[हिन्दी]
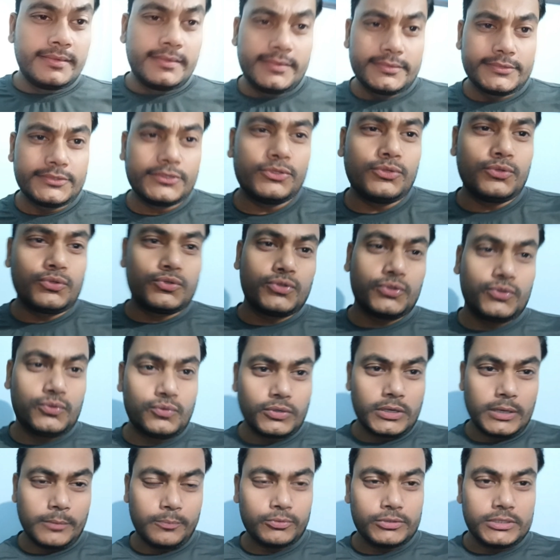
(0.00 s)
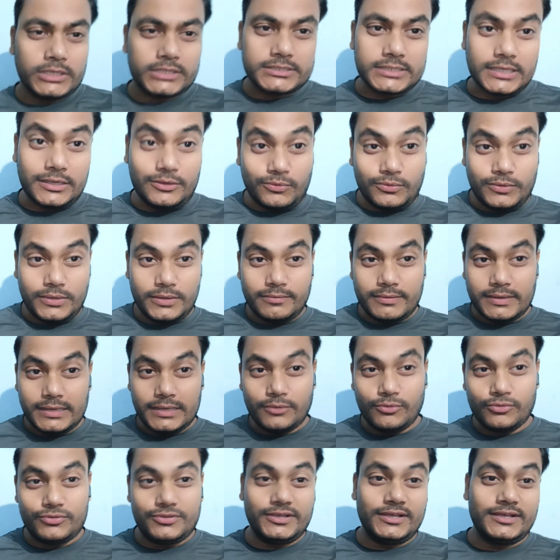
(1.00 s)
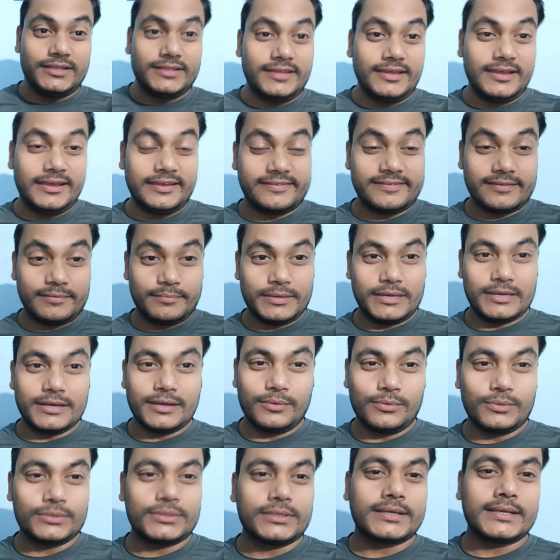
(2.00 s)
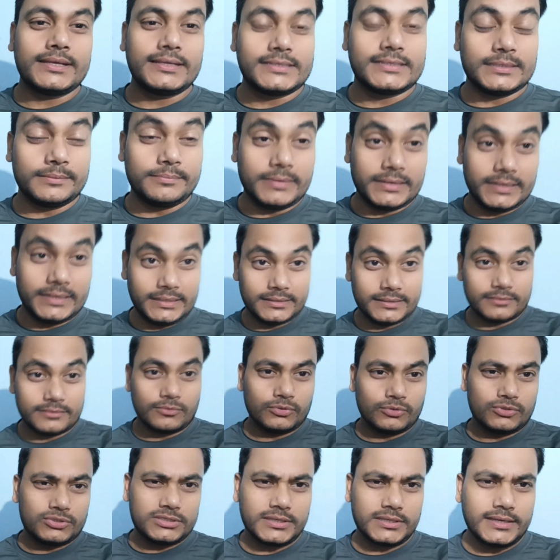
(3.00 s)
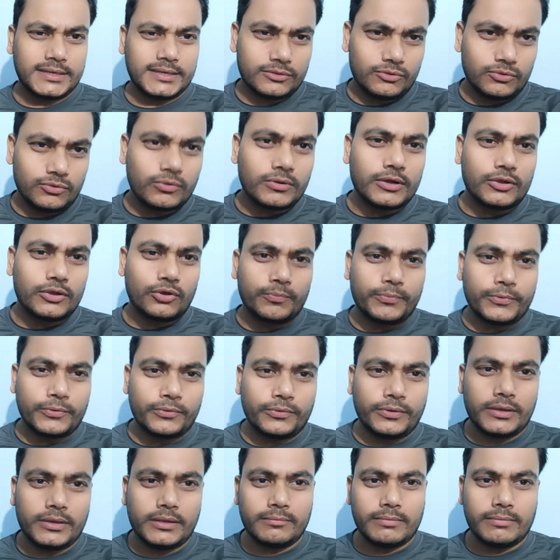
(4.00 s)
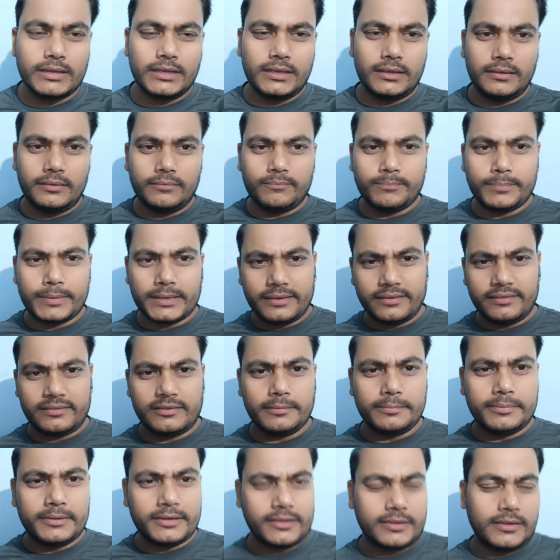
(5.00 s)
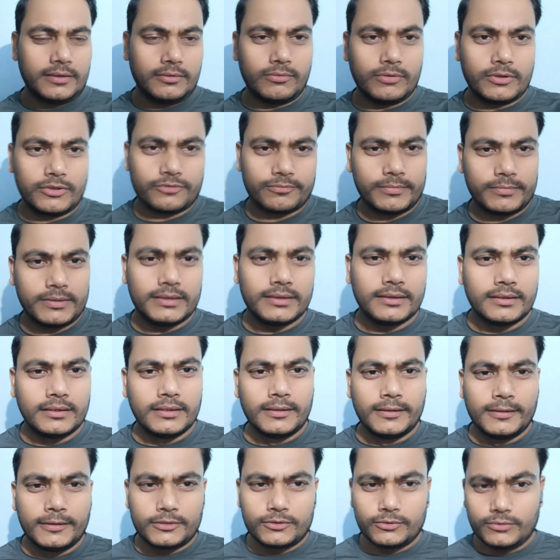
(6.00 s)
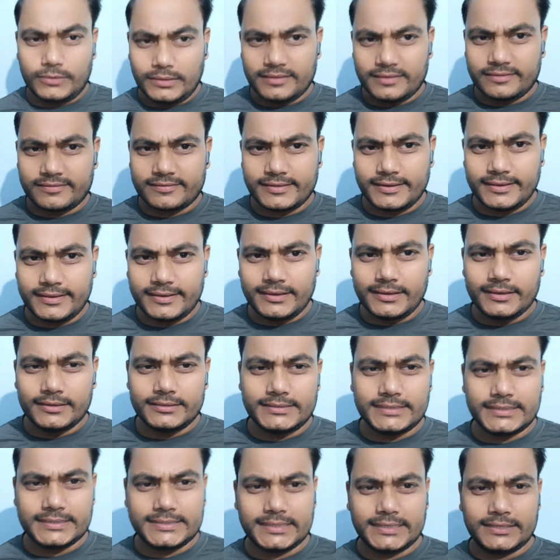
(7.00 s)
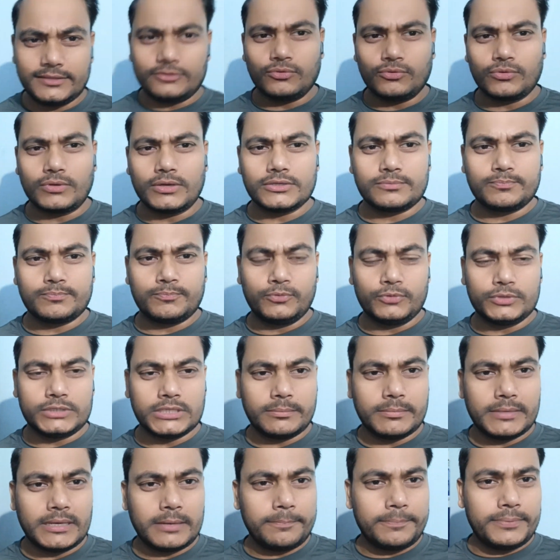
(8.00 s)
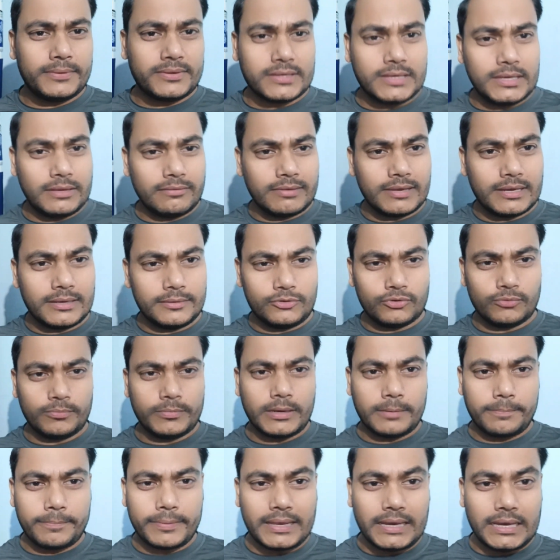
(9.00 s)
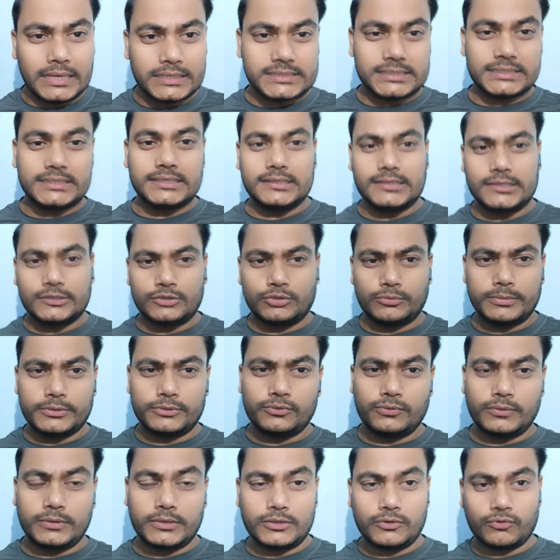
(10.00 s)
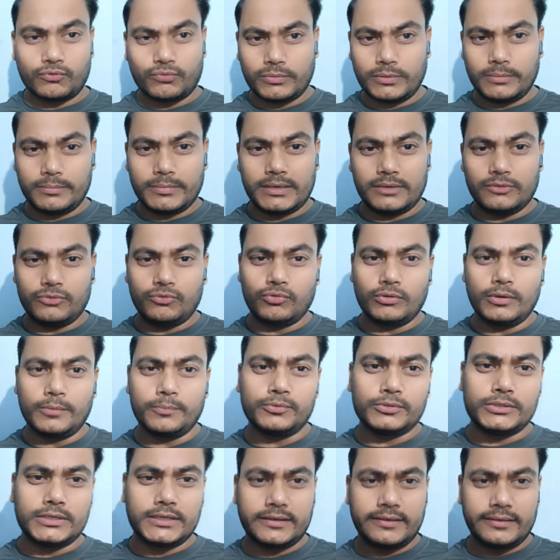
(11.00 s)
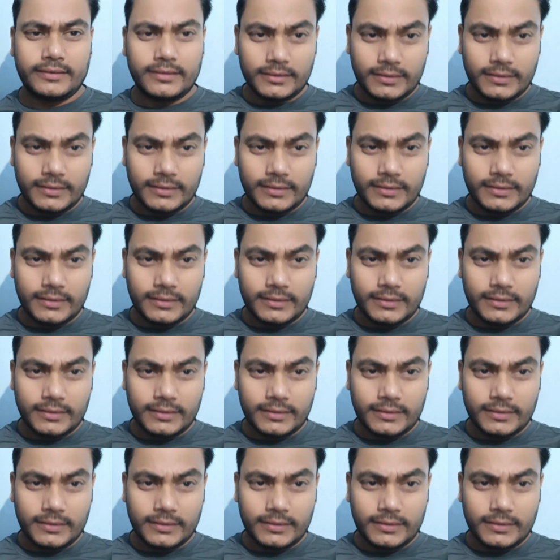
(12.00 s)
तो दोस्तों दुर्गा पूजा चालू होने वाली उसी की रिहर्सल में लगा हुआ था केसव भाई कुछ एक दो गानों पे उनने भाई पार्टिसिपेट किया हुआ उसमें तो डांस करेगा जैसे कि दुर्गा पूजा मैंने पिछले वाले जो मेरा पहला चैनल था जो बंद हो गया था उसमें भी मैंने दुर्गा पूजा के